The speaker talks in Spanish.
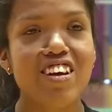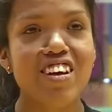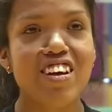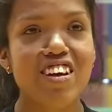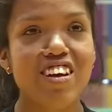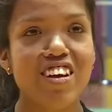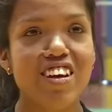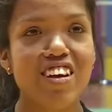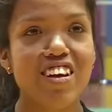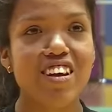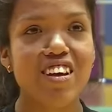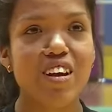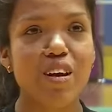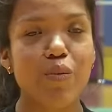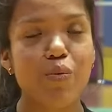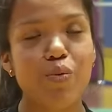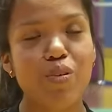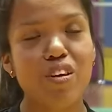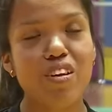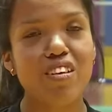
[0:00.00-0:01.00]

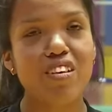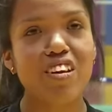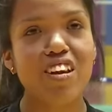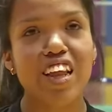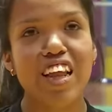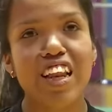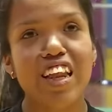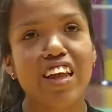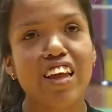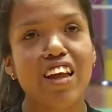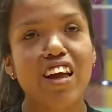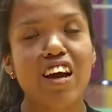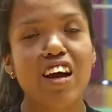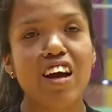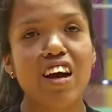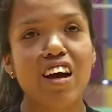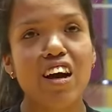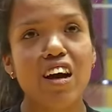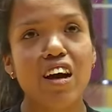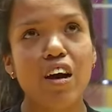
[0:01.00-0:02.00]
Eh, pues de
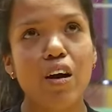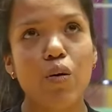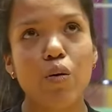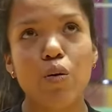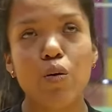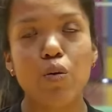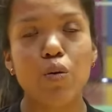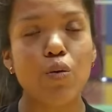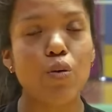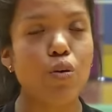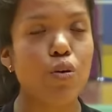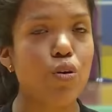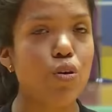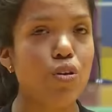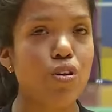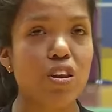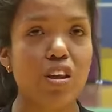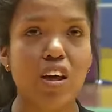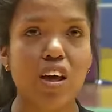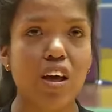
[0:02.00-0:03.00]
niña, cuando no
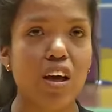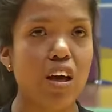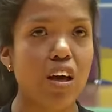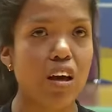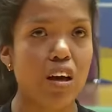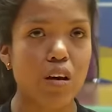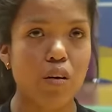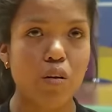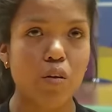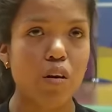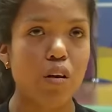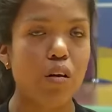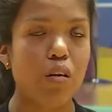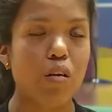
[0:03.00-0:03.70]
conocía